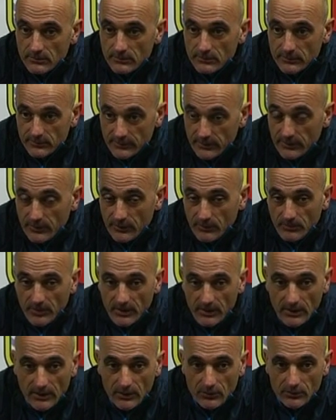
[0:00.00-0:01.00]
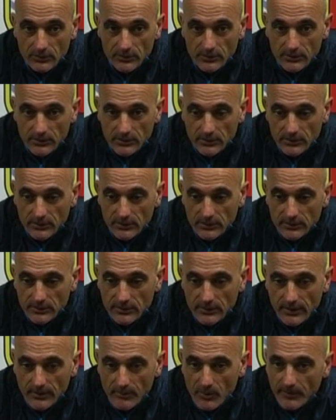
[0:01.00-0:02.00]
Sí, hombre, claro, eh,
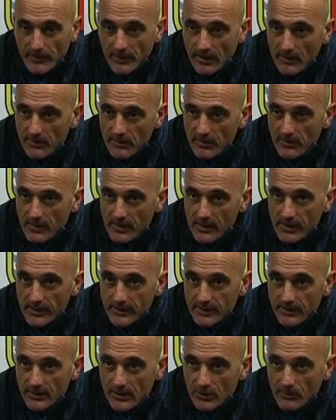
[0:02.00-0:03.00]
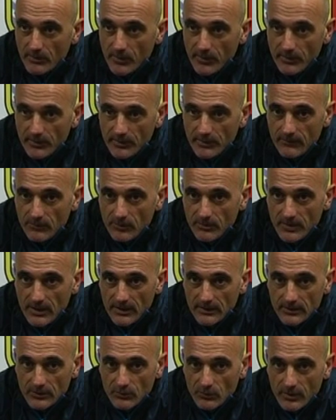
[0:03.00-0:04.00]
tenemos esperanza de sacar aquí algo positivo y
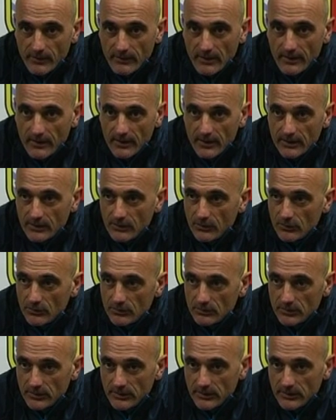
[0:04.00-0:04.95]
más ante un rival directo, ¿no?